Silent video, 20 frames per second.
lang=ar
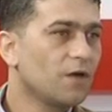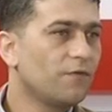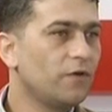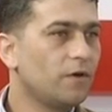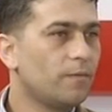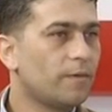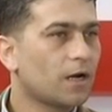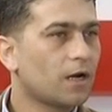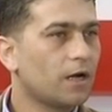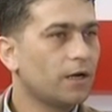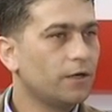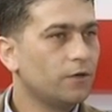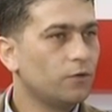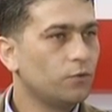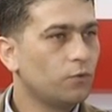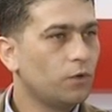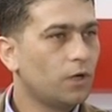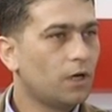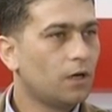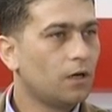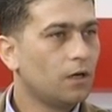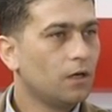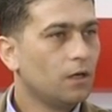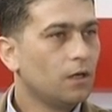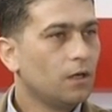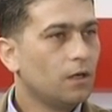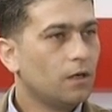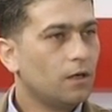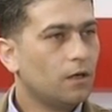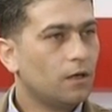في المرحلة الأولى
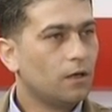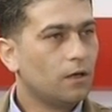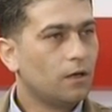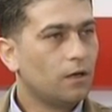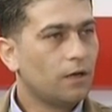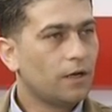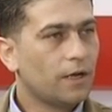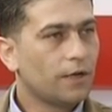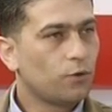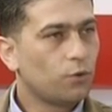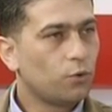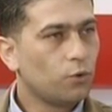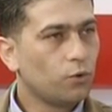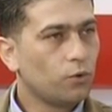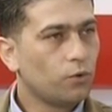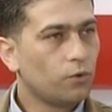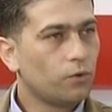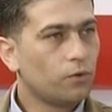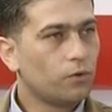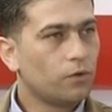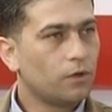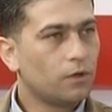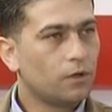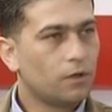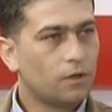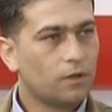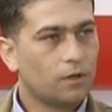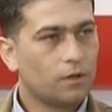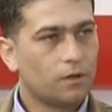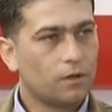آه، ليكونوا
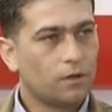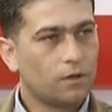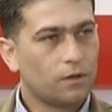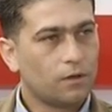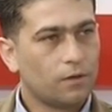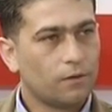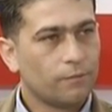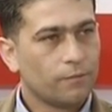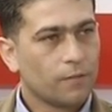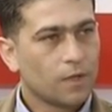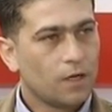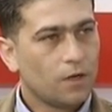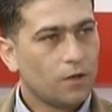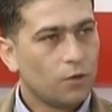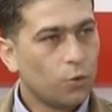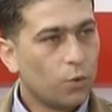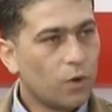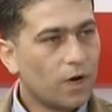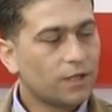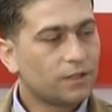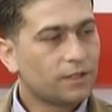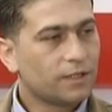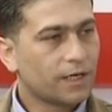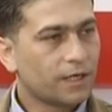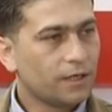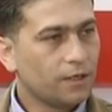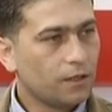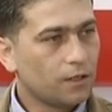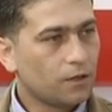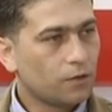آه، آه، نواة
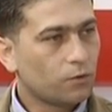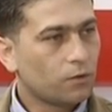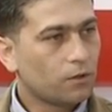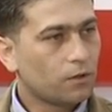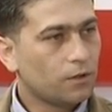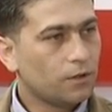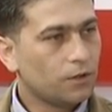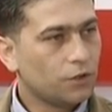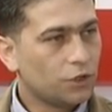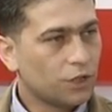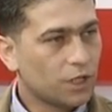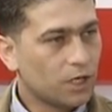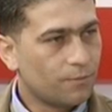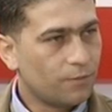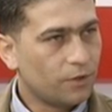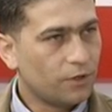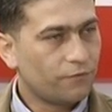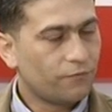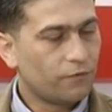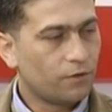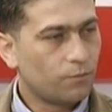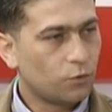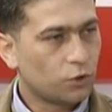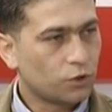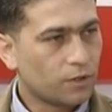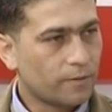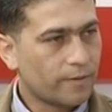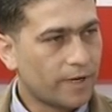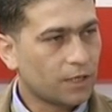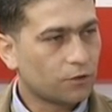تغيير ايجابي في
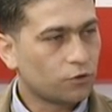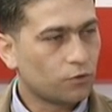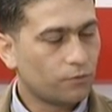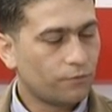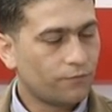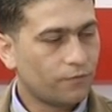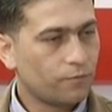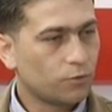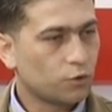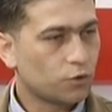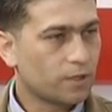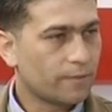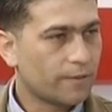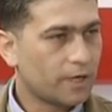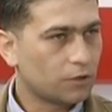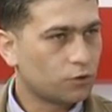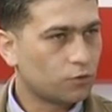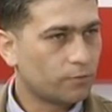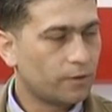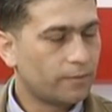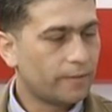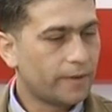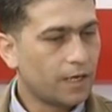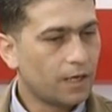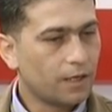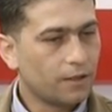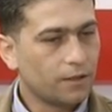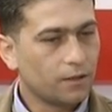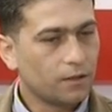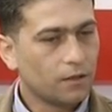المجتمعات في مجتمعاتهم
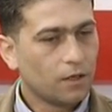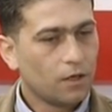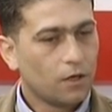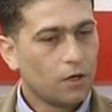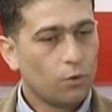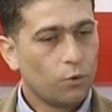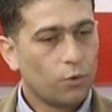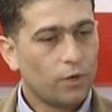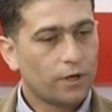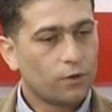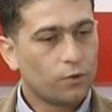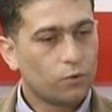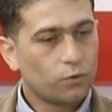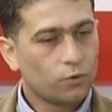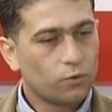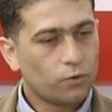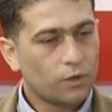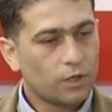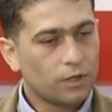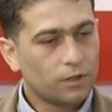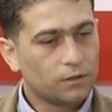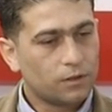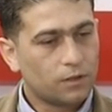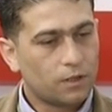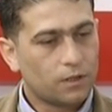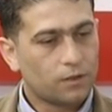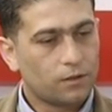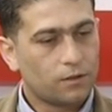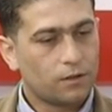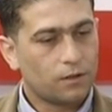المحليه وليكونوا
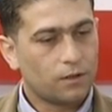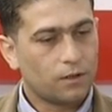ايضا